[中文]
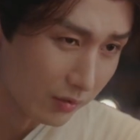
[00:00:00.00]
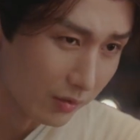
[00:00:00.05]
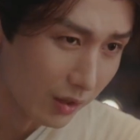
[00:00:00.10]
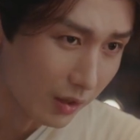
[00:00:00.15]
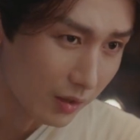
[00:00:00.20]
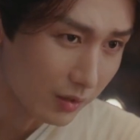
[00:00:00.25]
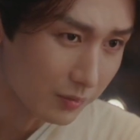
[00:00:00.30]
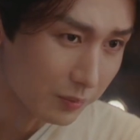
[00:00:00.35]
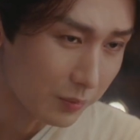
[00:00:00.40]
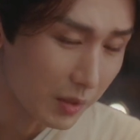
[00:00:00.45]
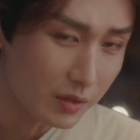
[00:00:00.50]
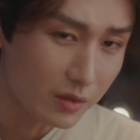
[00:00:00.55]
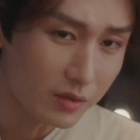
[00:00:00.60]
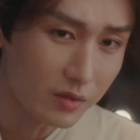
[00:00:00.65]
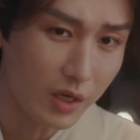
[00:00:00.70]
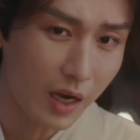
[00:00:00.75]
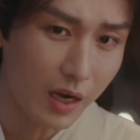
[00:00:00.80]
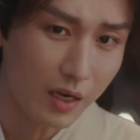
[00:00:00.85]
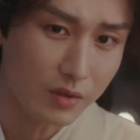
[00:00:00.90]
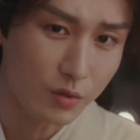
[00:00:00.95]
呢？被人
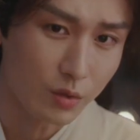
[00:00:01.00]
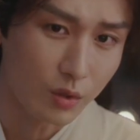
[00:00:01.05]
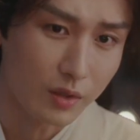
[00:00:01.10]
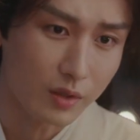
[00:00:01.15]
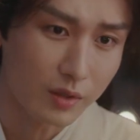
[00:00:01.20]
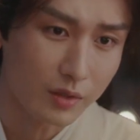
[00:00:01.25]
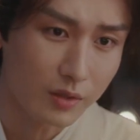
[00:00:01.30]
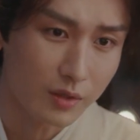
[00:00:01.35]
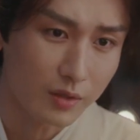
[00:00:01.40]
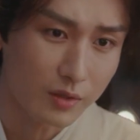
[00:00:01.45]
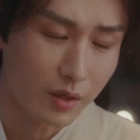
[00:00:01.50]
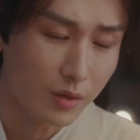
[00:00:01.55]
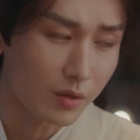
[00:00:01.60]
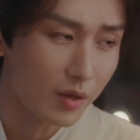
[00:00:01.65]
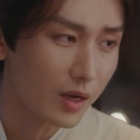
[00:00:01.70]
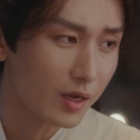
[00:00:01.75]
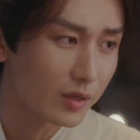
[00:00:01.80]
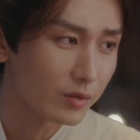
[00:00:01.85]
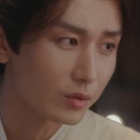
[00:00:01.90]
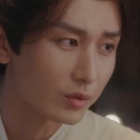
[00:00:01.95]
察觉，也遭了
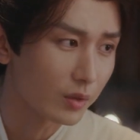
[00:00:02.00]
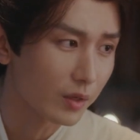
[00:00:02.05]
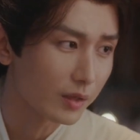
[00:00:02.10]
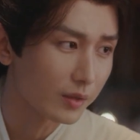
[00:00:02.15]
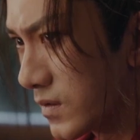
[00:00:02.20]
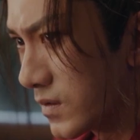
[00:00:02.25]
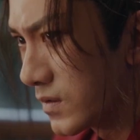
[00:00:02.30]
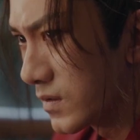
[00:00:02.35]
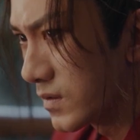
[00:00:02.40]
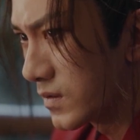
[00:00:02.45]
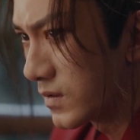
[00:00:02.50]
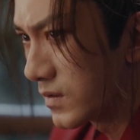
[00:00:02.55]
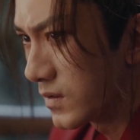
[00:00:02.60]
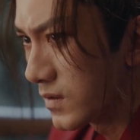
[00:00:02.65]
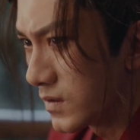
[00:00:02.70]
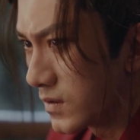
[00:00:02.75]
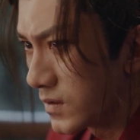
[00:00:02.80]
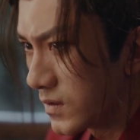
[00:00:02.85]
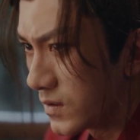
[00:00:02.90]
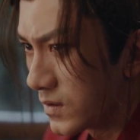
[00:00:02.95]
暗算，
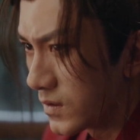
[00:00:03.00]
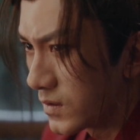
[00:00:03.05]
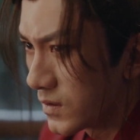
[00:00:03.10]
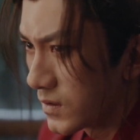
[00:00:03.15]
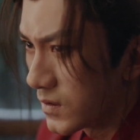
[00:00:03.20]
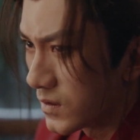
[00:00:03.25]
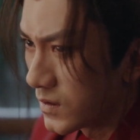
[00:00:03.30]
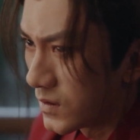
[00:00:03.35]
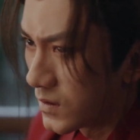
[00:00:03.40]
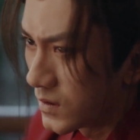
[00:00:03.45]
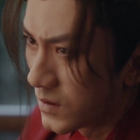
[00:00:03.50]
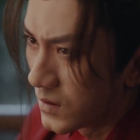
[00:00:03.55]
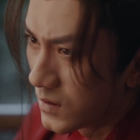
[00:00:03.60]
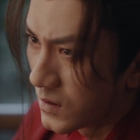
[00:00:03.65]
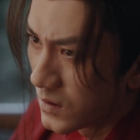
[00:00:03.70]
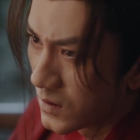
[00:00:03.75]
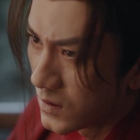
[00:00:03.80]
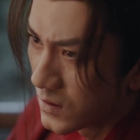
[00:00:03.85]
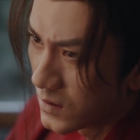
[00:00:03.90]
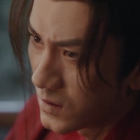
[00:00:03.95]
这也都怪
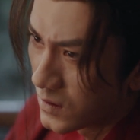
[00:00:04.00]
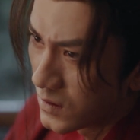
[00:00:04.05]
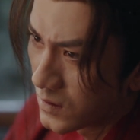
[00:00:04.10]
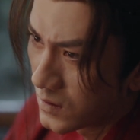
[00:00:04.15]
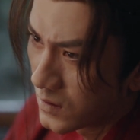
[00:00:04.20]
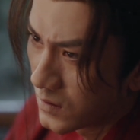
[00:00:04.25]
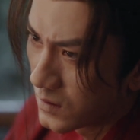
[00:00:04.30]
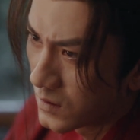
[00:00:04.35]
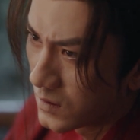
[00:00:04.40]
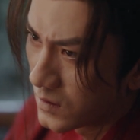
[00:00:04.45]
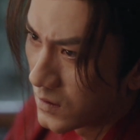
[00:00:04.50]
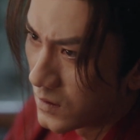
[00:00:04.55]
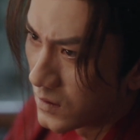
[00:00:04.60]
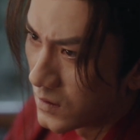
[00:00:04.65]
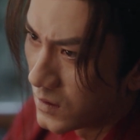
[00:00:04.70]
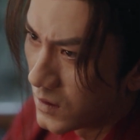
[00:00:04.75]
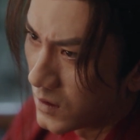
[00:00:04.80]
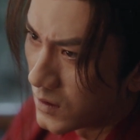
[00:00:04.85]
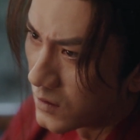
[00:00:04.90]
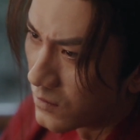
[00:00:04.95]
我。
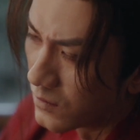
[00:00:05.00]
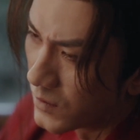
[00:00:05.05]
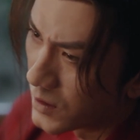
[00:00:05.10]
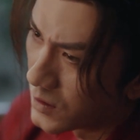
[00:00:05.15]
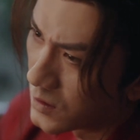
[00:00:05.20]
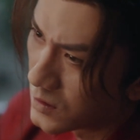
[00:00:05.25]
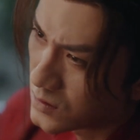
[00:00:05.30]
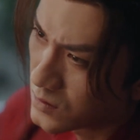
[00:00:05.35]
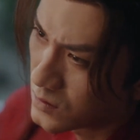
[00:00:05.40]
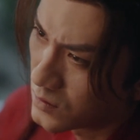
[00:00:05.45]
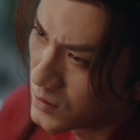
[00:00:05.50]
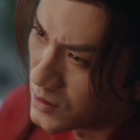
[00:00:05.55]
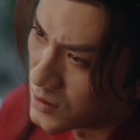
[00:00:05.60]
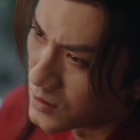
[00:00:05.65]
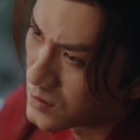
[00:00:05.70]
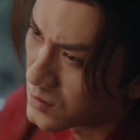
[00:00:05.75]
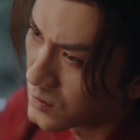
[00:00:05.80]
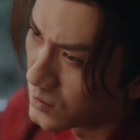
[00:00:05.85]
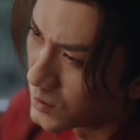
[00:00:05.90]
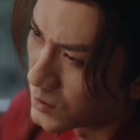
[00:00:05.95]
那你为何说你
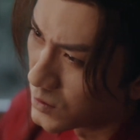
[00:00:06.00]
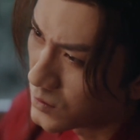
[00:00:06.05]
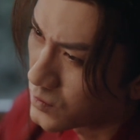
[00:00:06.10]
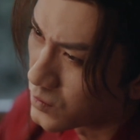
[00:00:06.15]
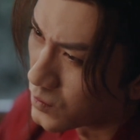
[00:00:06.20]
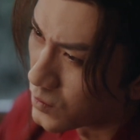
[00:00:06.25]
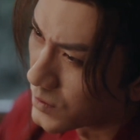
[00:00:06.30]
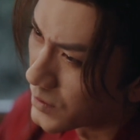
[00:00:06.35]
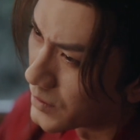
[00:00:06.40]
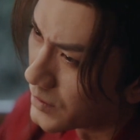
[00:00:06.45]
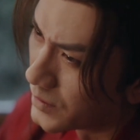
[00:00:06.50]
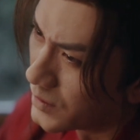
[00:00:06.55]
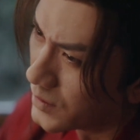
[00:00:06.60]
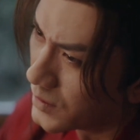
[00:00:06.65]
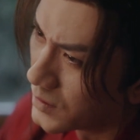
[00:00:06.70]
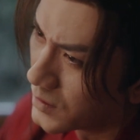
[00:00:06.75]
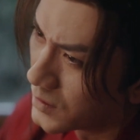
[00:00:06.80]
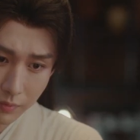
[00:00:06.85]
是我的主人呢？